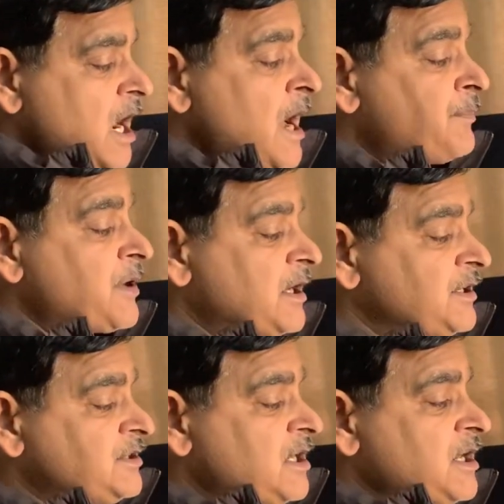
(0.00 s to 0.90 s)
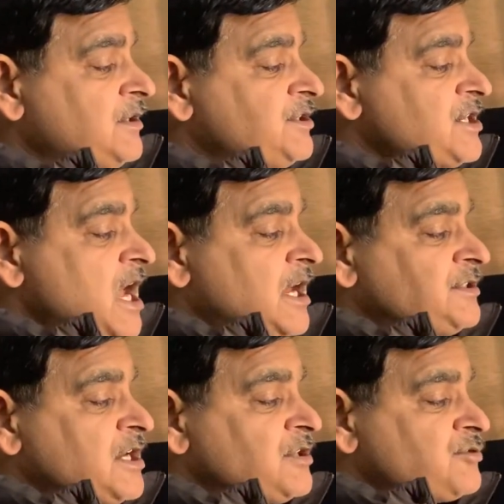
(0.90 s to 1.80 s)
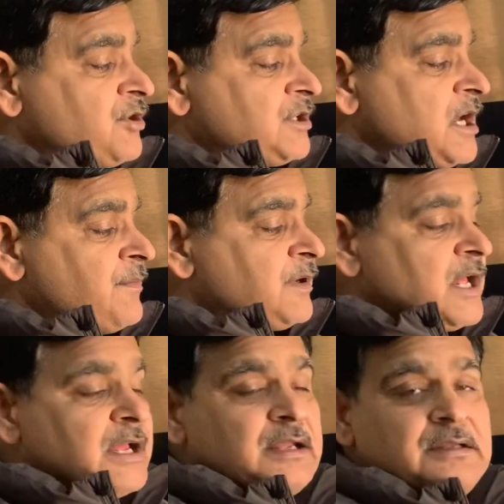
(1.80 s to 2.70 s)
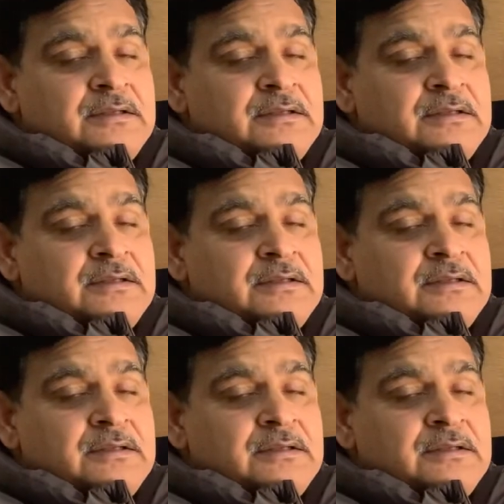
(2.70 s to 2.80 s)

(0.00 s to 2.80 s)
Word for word: आपका कितना नीचे आया छह सौ इक्यावन आया